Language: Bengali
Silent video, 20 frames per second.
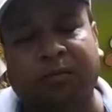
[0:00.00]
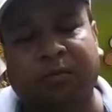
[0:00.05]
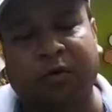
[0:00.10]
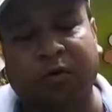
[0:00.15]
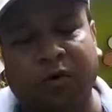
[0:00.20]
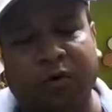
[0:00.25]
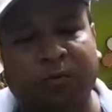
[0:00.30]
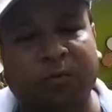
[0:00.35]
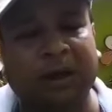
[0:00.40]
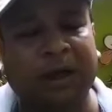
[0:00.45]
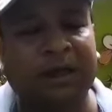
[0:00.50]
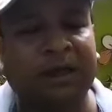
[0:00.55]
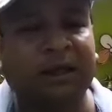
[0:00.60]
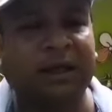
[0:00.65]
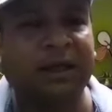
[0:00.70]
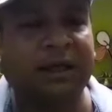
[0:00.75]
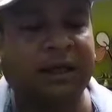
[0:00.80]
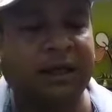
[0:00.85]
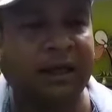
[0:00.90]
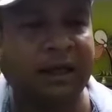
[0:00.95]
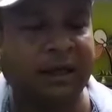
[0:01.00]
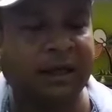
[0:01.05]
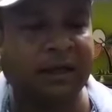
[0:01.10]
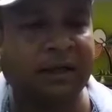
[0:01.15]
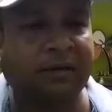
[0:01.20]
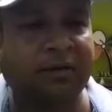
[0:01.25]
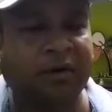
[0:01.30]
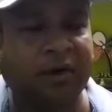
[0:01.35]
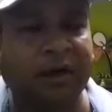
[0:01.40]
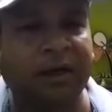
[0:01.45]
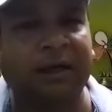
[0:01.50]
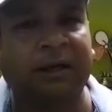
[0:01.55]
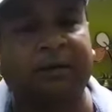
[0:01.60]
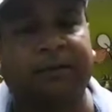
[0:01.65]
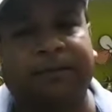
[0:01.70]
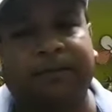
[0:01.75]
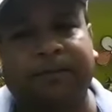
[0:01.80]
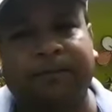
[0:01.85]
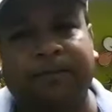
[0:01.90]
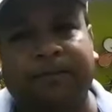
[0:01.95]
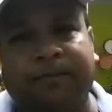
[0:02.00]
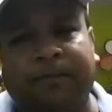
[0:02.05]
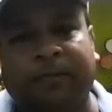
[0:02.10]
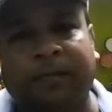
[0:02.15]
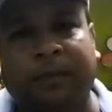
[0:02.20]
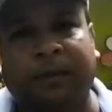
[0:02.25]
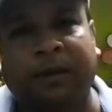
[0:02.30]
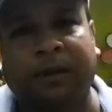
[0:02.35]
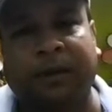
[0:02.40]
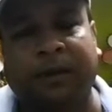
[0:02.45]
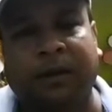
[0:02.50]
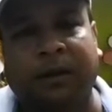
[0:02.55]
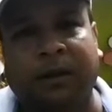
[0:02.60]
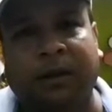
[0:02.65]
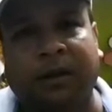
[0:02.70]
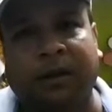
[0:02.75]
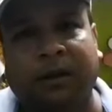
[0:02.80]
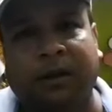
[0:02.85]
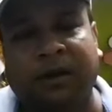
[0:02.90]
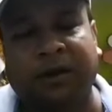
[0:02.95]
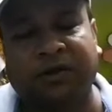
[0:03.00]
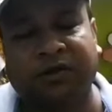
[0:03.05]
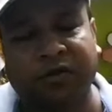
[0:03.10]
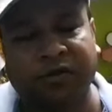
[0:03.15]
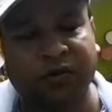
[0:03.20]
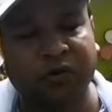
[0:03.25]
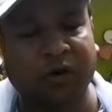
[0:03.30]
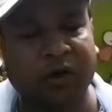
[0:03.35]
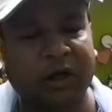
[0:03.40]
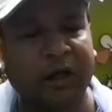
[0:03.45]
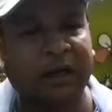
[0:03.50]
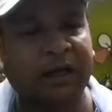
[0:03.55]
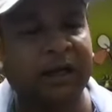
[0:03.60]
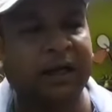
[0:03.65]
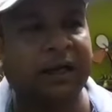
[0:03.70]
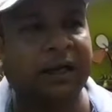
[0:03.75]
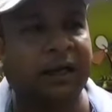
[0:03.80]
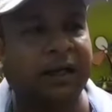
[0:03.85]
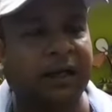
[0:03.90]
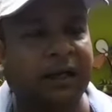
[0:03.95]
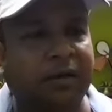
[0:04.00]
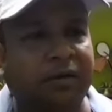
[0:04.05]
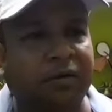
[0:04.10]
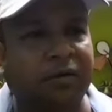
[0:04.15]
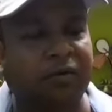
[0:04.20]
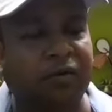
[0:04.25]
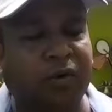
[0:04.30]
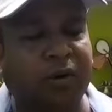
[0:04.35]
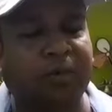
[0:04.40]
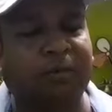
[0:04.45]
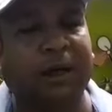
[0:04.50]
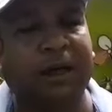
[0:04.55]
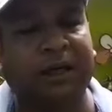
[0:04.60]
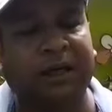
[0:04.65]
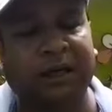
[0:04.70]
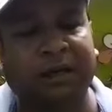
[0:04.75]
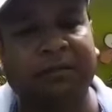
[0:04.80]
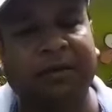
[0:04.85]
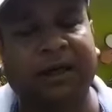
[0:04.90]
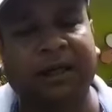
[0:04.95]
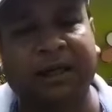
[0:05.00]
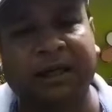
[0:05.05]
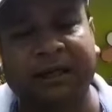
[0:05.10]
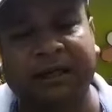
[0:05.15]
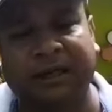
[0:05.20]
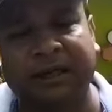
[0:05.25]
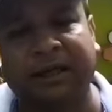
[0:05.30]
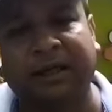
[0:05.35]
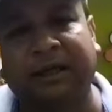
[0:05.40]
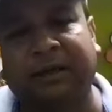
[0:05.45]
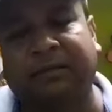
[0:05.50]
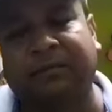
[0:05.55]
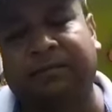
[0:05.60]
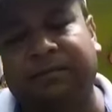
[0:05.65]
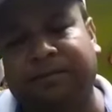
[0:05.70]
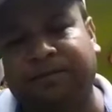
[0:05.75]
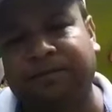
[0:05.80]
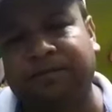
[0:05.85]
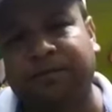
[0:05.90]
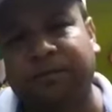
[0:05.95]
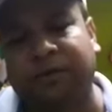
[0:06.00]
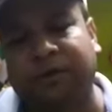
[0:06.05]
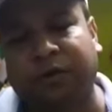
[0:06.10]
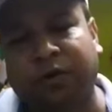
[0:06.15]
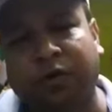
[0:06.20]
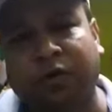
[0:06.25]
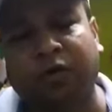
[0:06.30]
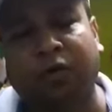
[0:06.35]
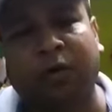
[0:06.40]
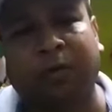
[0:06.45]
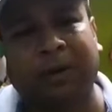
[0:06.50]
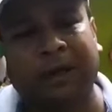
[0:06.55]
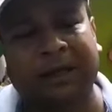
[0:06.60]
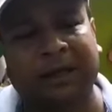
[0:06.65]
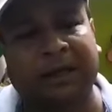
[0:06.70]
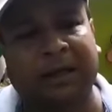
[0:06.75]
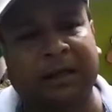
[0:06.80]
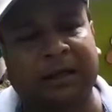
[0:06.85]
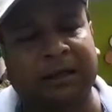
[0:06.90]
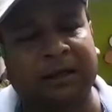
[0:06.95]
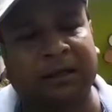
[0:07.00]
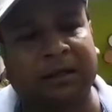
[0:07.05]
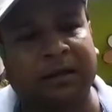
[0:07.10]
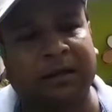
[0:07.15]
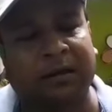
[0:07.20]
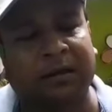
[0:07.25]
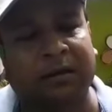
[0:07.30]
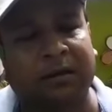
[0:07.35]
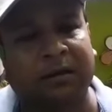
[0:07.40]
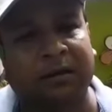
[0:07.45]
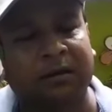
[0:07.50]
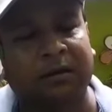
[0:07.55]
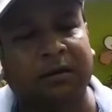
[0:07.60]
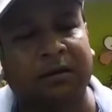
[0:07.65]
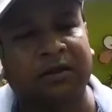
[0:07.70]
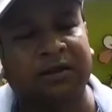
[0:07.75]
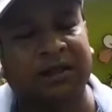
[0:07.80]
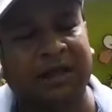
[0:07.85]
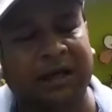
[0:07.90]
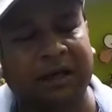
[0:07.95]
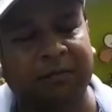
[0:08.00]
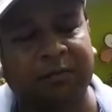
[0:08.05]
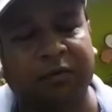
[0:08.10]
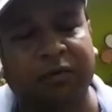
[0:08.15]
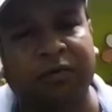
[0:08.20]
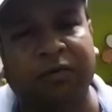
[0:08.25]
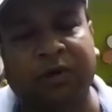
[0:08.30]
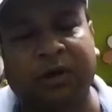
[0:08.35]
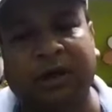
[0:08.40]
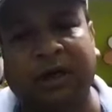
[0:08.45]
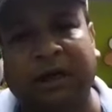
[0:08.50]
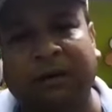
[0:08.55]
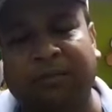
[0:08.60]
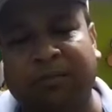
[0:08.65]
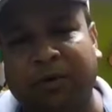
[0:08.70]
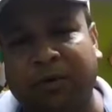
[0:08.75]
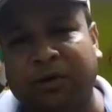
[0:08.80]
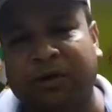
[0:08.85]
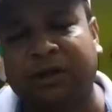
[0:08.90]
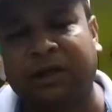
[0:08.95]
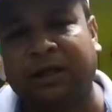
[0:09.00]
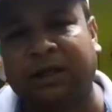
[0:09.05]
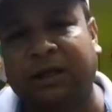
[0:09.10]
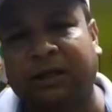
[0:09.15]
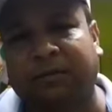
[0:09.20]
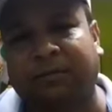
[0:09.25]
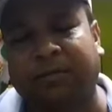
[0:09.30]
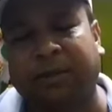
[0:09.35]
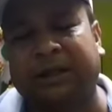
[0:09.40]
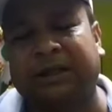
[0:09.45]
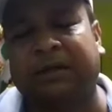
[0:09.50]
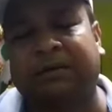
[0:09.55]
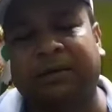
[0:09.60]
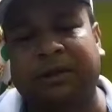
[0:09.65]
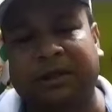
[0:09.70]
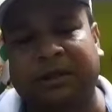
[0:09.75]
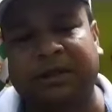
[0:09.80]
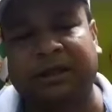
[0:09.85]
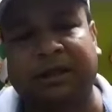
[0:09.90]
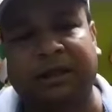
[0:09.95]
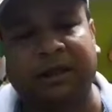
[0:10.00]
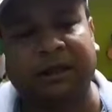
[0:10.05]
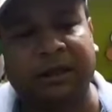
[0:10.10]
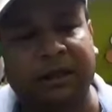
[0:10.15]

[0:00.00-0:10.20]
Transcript: প্রণব মাইতিকে টার্গেট করে কিছুক্ষণ আগে উনি বাজারে বেরিয়েছিলেন ডোমল বাজার সালেপুর দুই গ্রাম পঞ্চায়েতের পাশাপাশি